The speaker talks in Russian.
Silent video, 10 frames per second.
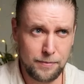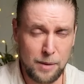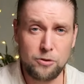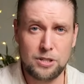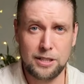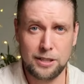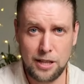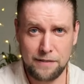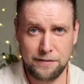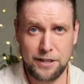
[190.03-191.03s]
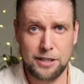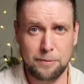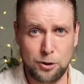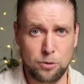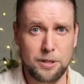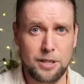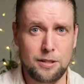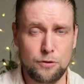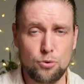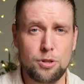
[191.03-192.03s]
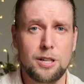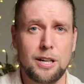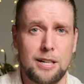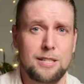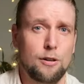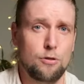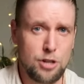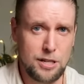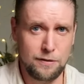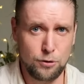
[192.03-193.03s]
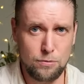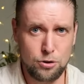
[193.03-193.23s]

На мой взгляд, главный вред от подобной движухи как раз заключается в том,